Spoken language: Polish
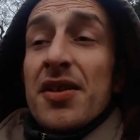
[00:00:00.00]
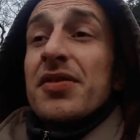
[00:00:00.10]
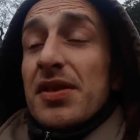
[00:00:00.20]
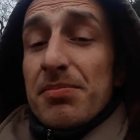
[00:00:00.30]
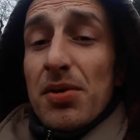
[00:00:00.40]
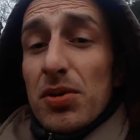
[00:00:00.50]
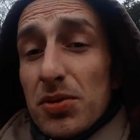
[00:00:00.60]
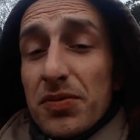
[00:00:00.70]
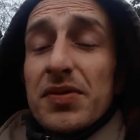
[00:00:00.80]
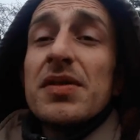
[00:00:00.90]
w tym
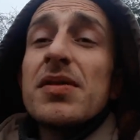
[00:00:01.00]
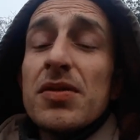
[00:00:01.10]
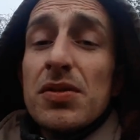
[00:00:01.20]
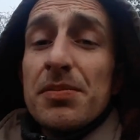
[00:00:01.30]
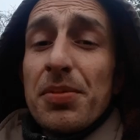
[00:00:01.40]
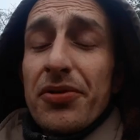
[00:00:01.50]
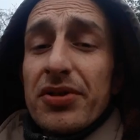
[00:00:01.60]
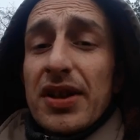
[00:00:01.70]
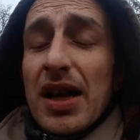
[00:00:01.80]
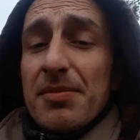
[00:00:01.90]
polu, w którym
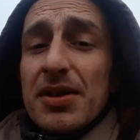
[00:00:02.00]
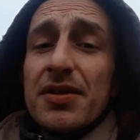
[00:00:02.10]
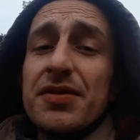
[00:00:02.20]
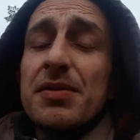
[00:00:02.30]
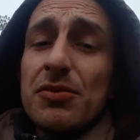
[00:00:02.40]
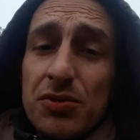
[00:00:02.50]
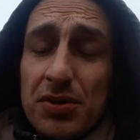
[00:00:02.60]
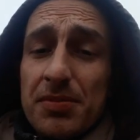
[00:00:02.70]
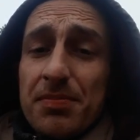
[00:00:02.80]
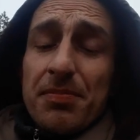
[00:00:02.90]
postrzegamy i w tym,
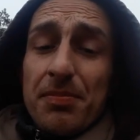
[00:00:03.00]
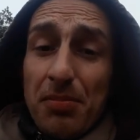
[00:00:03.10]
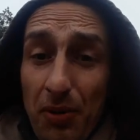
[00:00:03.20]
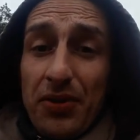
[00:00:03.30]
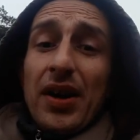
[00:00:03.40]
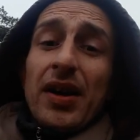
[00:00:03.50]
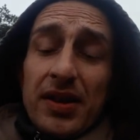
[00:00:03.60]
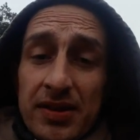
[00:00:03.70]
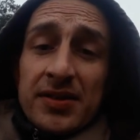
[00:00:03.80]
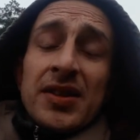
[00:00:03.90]
który poza
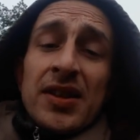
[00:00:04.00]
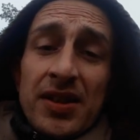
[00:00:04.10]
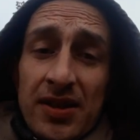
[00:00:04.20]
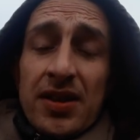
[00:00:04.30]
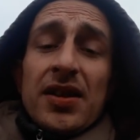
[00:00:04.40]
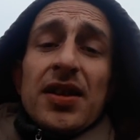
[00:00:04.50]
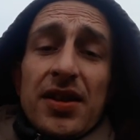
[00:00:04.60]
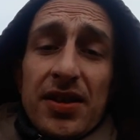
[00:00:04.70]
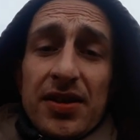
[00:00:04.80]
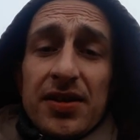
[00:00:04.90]

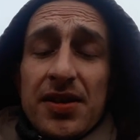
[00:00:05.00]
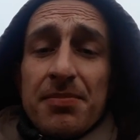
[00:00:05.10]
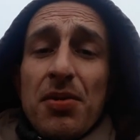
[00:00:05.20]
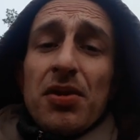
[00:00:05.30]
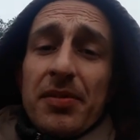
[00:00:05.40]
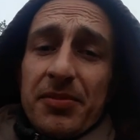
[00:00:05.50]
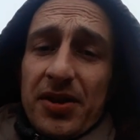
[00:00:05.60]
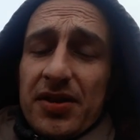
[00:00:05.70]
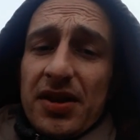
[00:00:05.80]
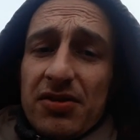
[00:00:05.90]
e, tym polem.
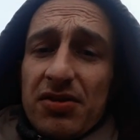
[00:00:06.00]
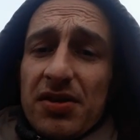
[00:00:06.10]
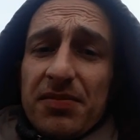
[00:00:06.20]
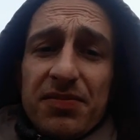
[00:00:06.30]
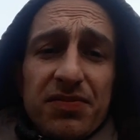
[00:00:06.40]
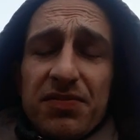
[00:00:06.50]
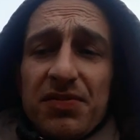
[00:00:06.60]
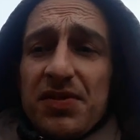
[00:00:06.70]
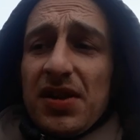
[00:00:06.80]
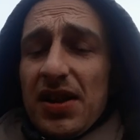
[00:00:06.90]
Nie? Także
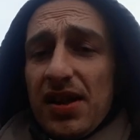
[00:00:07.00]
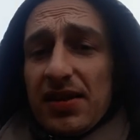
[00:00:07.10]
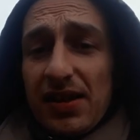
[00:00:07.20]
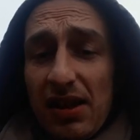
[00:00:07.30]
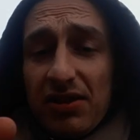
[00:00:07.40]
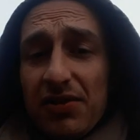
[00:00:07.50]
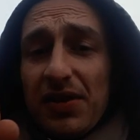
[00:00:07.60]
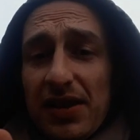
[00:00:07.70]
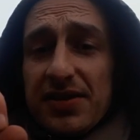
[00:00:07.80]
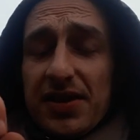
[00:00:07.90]
tak jak te nasze
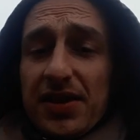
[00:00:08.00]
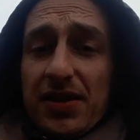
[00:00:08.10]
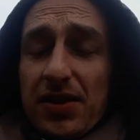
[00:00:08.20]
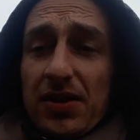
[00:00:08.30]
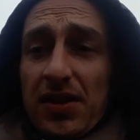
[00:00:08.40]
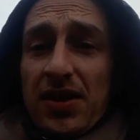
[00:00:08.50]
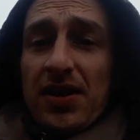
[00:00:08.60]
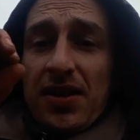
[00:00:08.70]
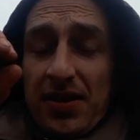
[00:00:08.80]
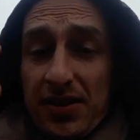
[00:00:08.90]
gwiazdy,
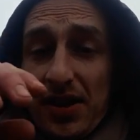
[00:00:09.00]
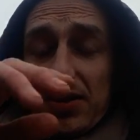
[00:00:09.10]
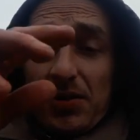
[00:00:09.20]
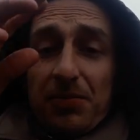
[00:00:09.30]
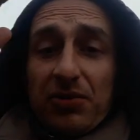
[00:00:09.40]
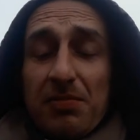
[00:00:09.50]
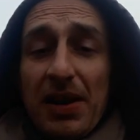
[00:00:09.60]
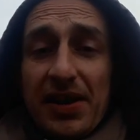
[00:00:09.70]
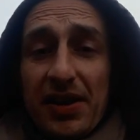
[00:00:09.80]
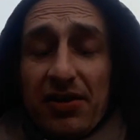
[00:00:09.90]
jak są przy
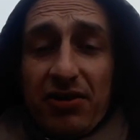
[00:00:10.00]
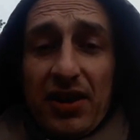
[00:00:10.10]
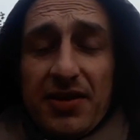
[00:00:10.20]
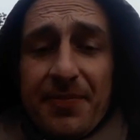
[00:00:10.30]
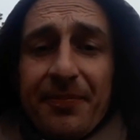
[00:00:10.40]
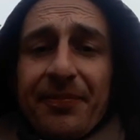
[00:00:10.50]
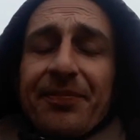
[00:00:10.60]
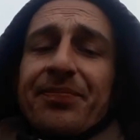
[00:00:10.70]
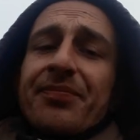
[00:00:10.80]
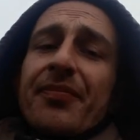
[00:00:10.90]
barierze,
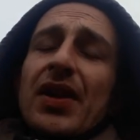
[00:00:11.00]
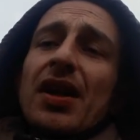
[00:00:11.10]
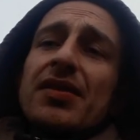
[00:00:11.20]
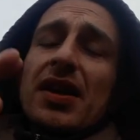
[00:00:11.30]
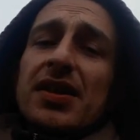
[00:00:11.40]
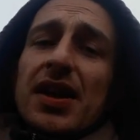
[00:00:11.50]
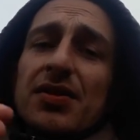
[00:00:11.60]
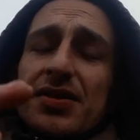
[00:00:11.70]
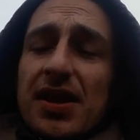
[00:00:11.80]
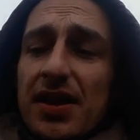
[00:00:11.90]

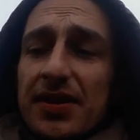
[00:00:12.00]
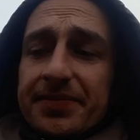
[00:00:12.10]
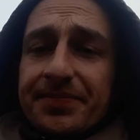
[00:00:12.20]
nadając na,